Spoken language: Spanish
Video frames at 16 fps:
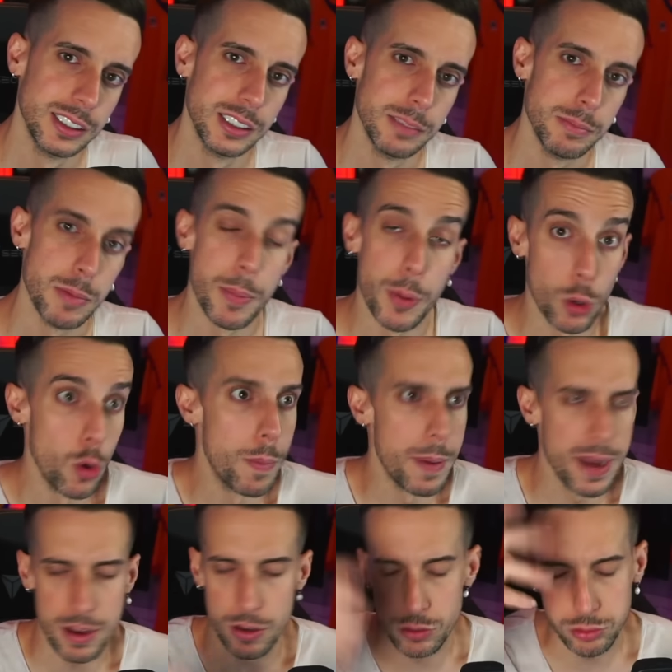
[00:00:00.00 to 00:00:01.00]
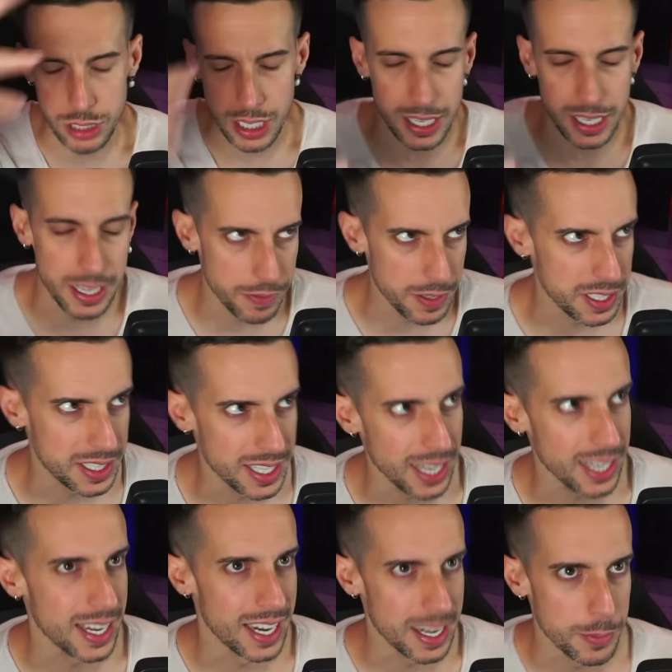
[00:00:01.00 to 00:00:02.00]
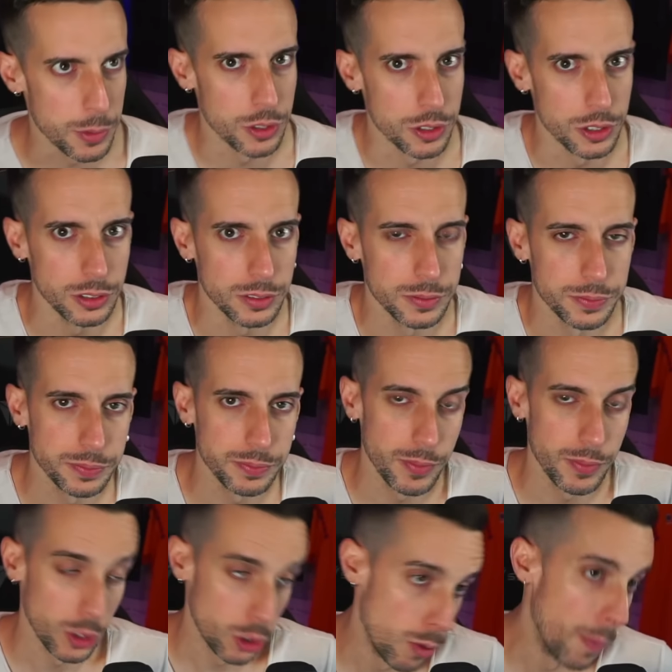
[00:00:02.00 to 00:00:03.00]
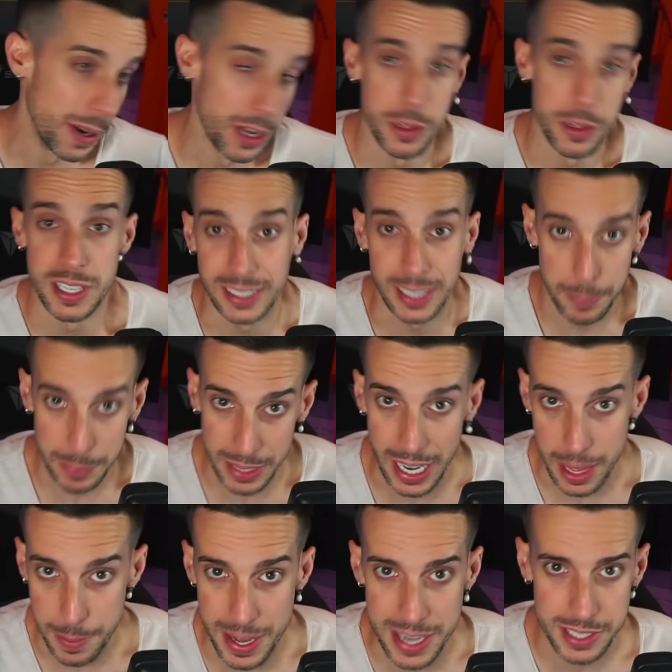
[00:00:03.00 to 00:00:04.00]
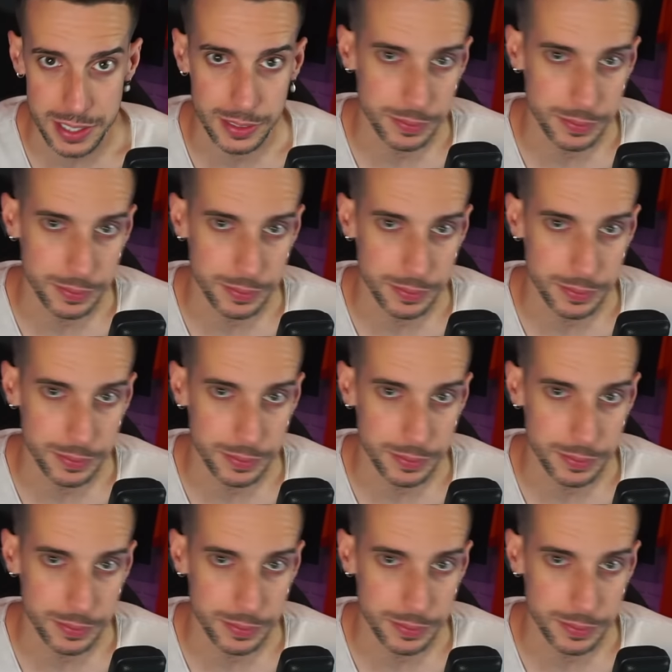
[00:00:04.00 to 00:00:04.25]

Me preocupa, hostia, qué fichaje haremos, ¿no? Como periodista también, además.